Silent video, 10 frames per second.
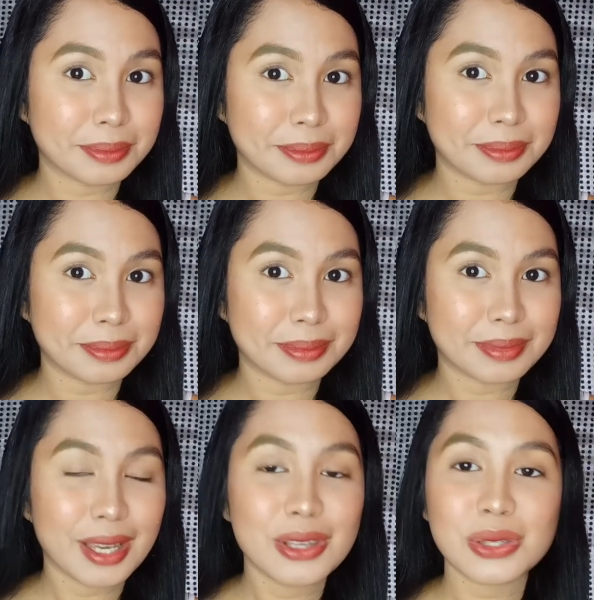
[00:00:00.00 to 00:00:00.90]

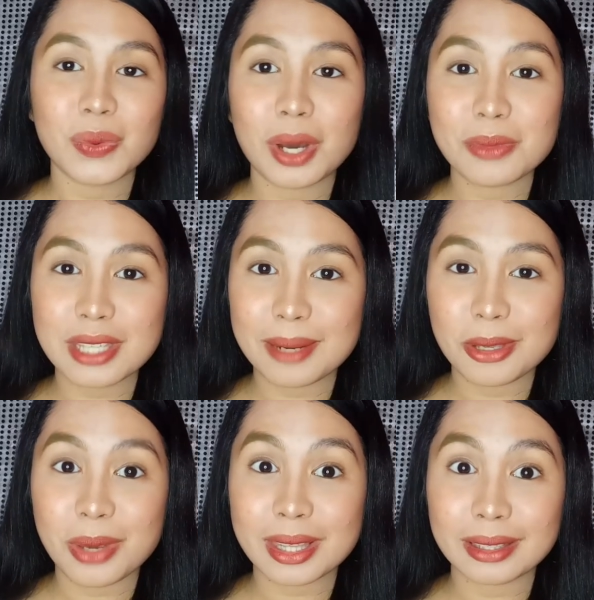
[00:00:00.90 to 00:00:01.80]
Mm. So, kamusta
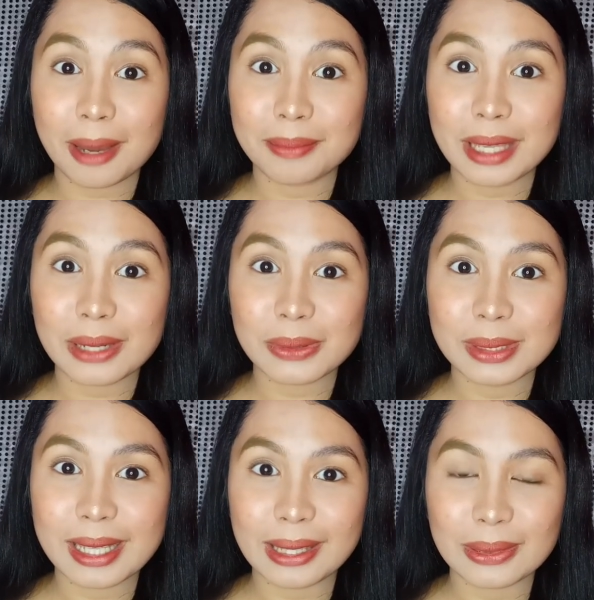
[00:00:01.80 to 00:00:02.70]
naman yung ita-thumbnail
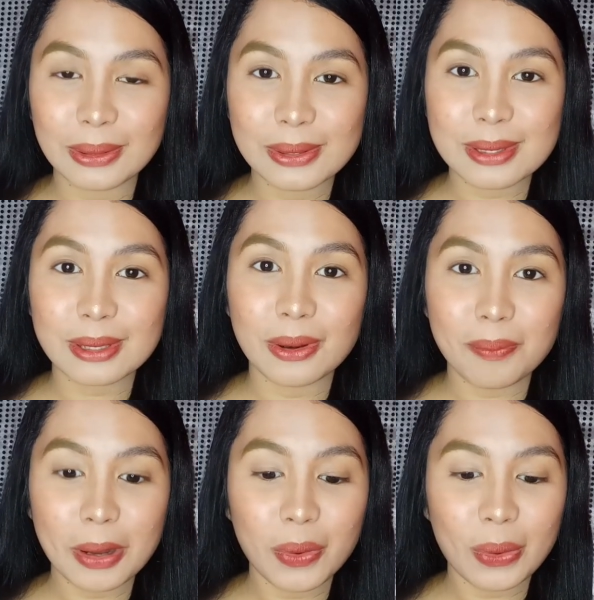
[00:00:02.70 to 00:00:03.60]
ko dito? Diyos
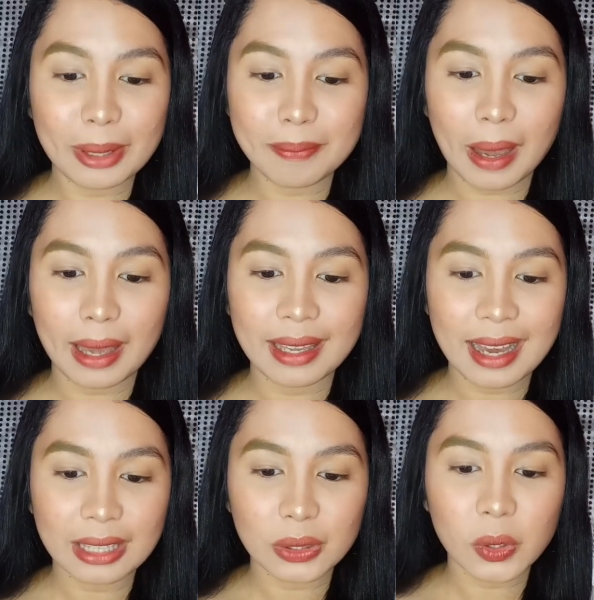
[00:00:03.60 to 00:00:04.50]
ko, panoorin pa
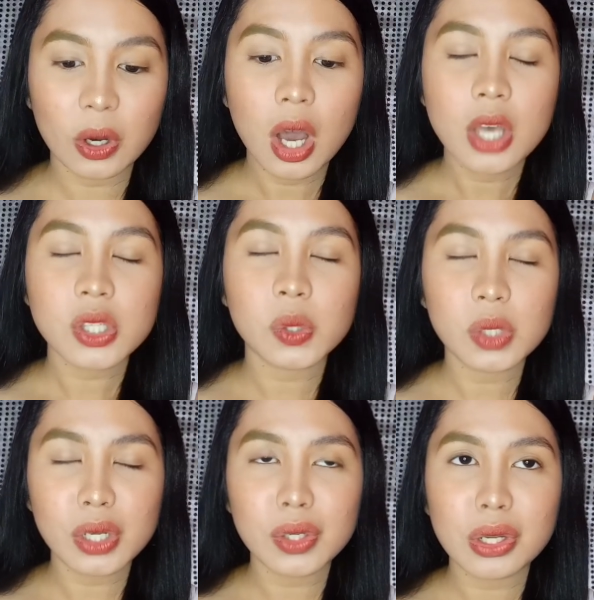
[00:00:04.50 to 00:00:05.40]
kaya to. So,
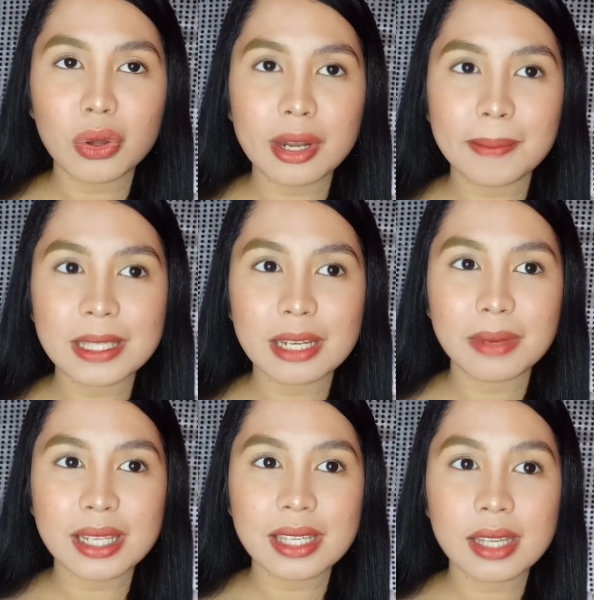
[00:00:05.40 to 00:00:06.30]
unang-una kong
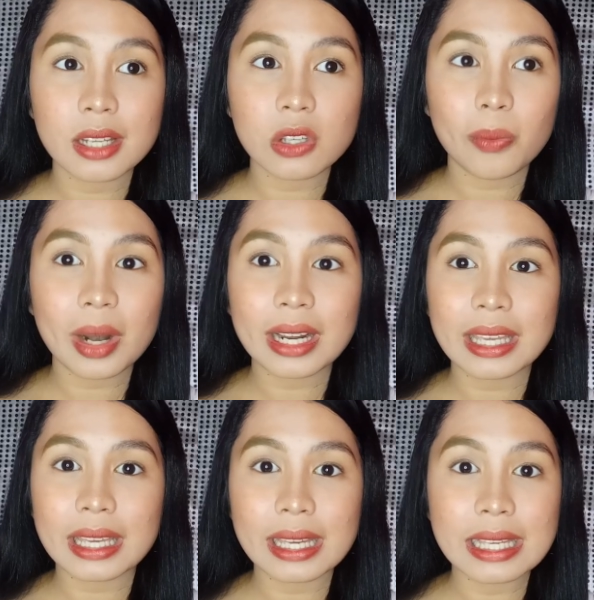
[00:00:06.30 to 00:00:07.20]
napansin mga sister, eh,
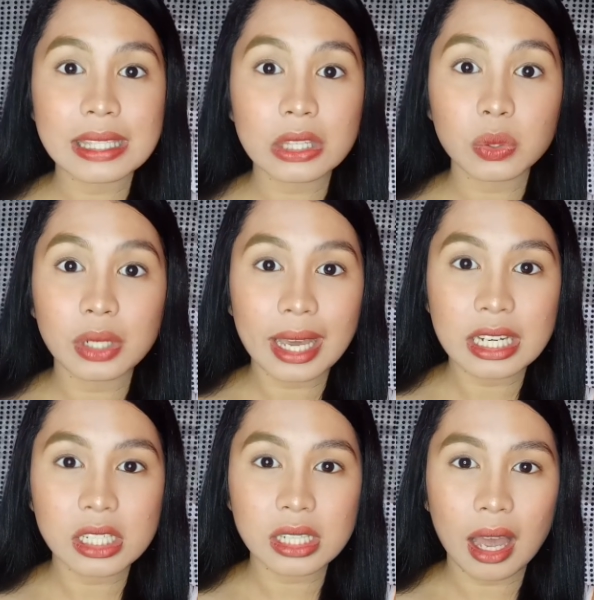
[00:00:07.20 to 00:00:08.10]
sobrang easy to
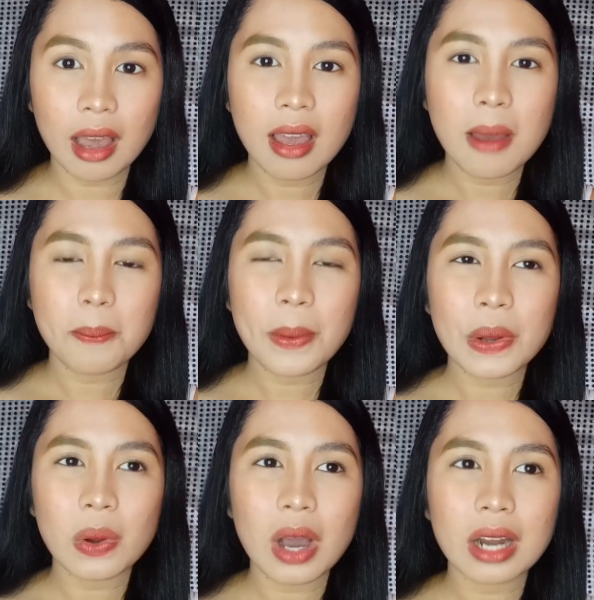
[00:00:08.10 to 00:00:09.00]
glide siya.
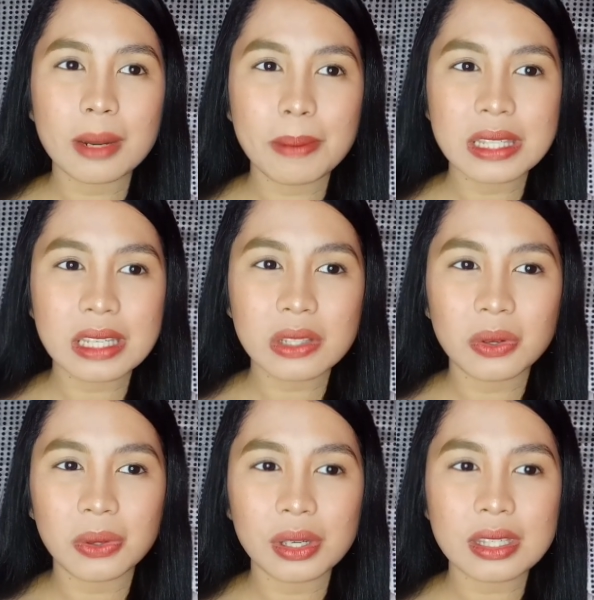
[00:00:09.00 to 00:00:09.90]
Pero, ang
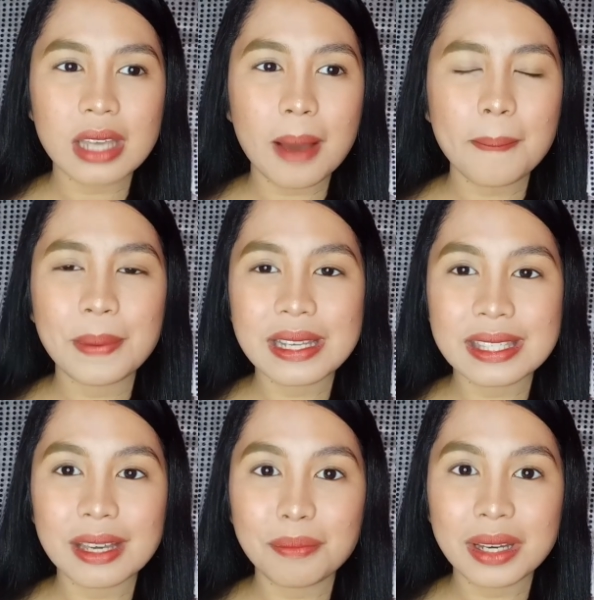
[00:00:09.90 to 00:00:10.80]
napansin ko is, ang
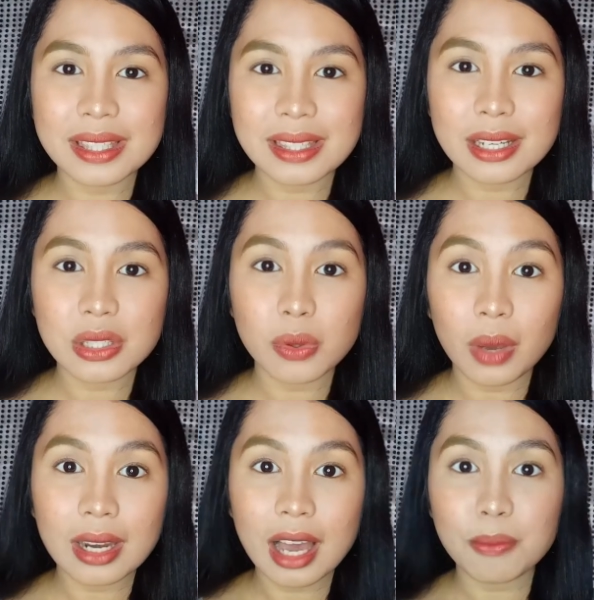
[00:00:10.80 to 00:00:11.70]
bilis niyang mag-set.
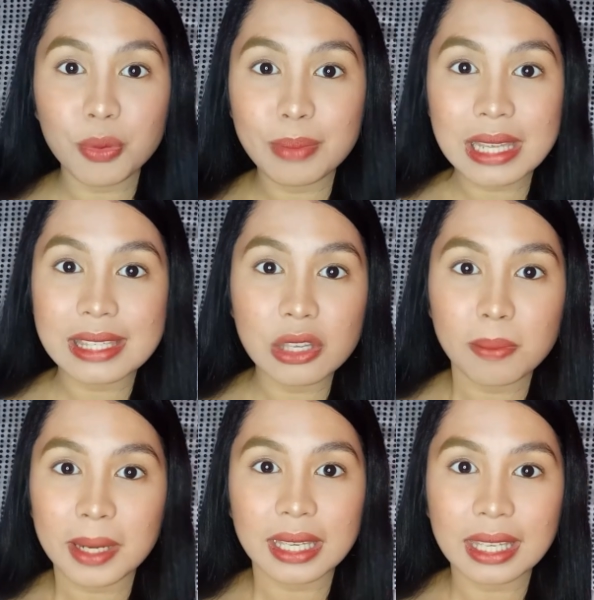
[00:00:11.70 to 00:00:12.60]
So, kailangan mong
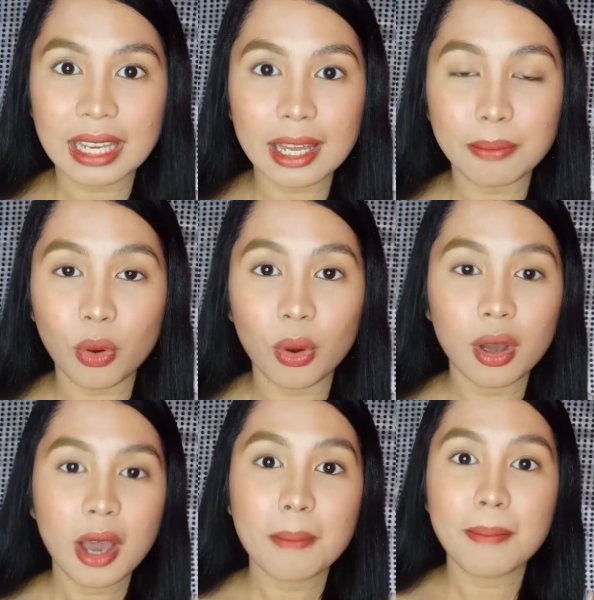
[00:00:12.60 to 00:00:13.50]
bilisan yung pagkikilay
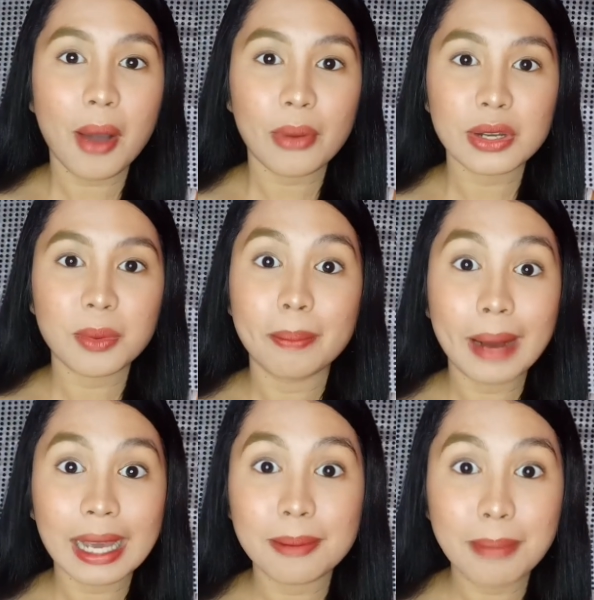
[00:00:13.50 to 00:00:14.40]
mo. Bawal
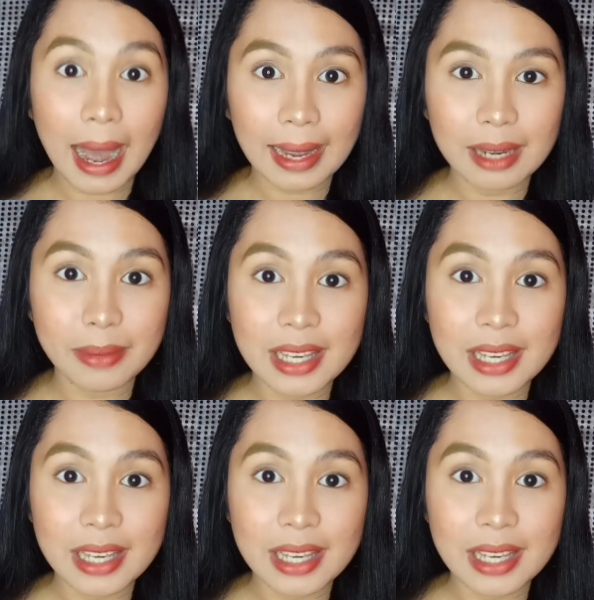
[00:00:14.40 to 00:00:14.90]
yung bagal-bagal.